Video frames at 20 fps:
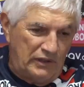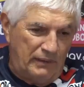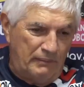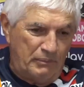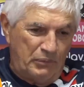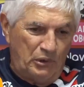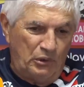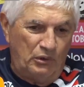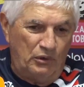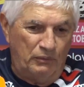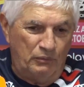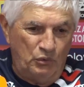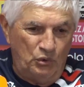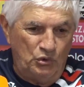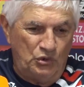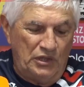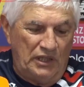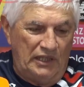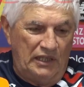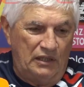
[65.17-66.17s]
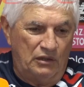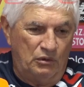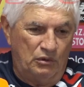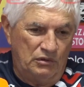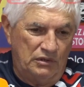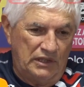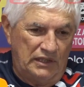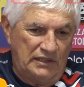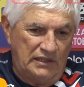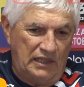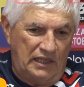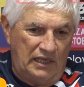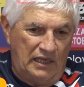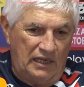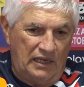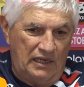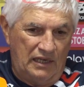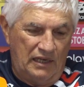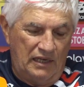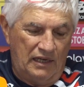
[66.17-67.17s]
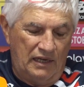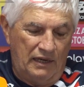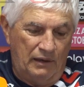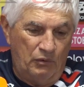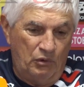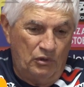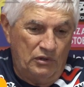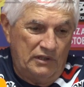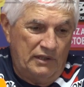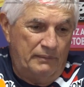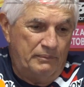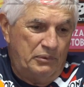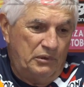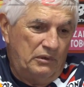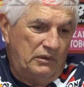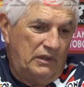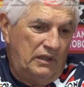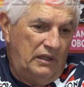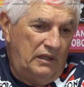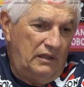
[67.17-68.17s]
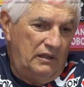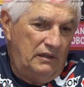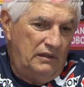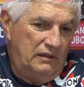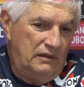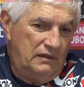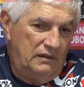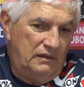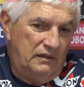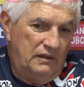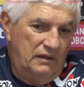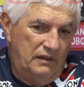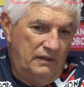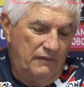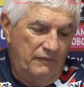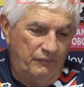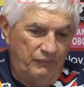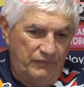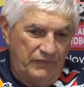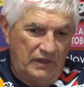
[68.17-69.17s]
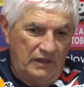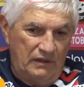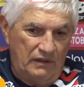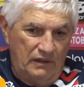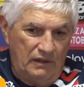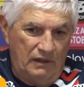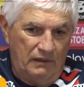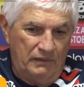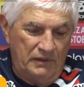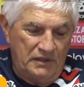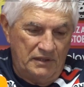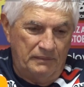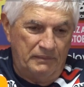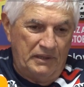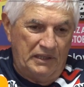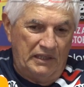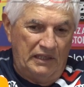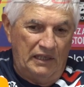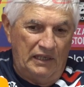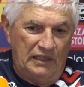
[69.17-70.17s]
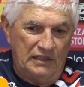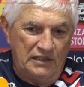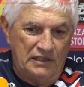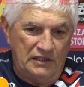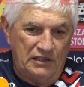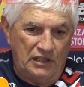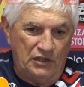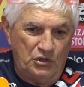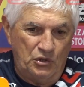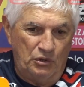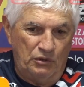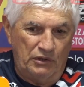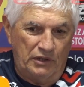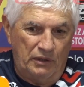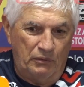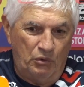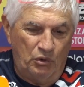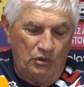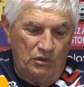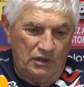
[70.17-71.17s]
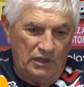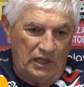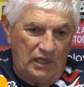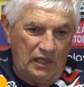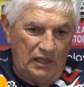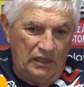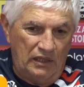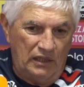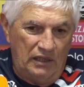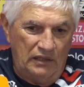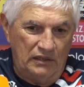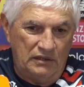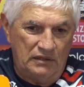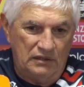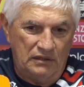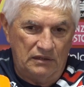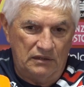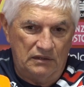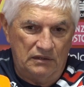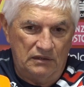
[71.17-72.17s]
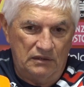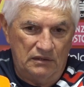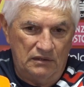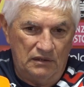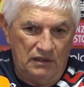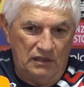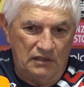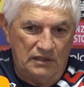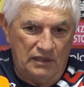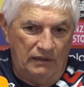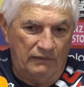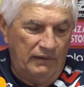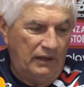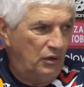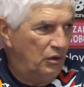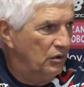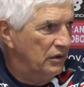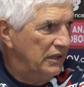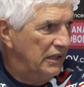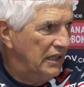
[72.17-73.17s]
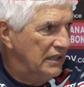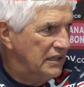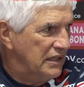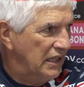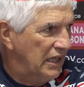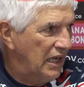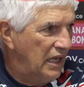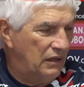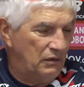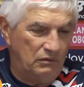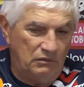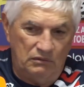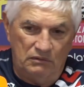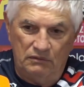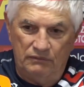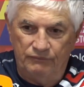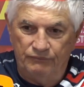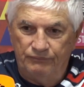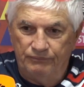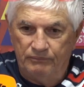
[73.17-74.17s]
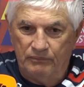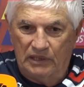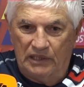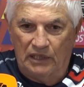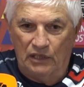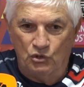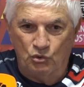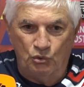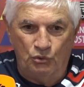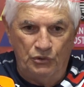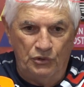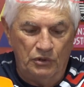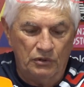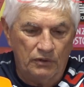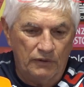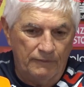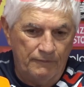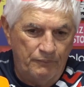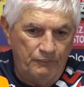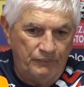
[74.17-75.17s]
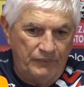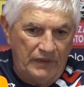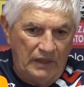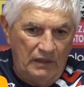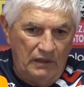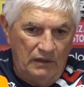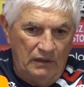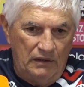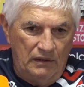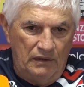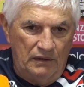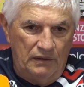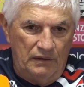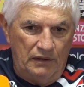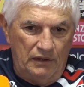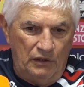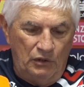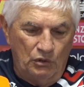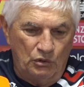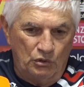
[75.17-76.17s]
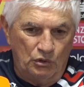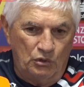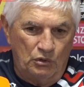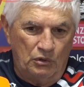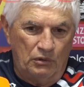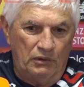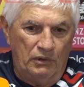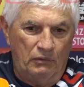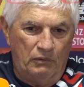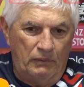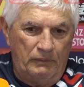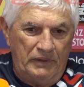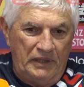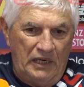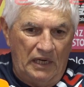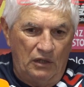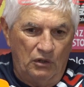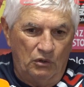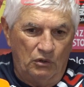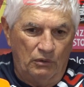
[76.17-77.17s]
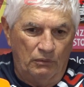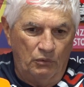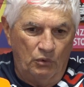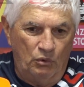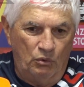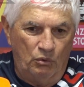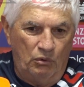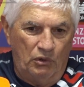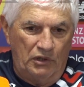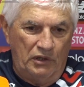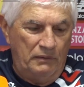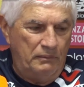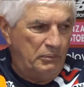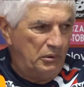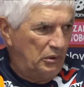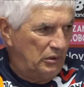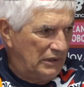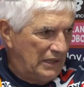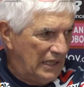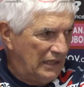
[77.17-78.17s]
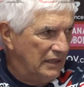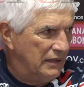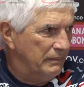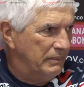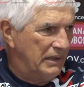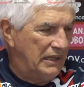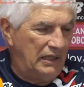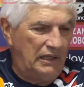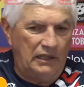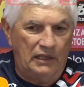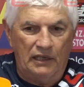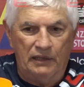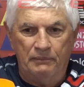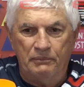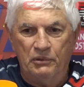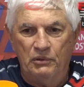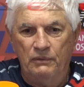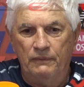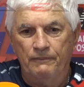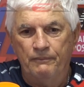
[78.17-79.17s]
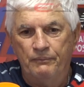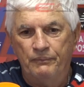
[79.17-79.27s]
tampoco muchas las cosas a, Borja porque a veces me queda la sensación que Borja es el salvador que ha llegado para el Junior y nosotros debemos mirarlo como un jugador importante para el equipo,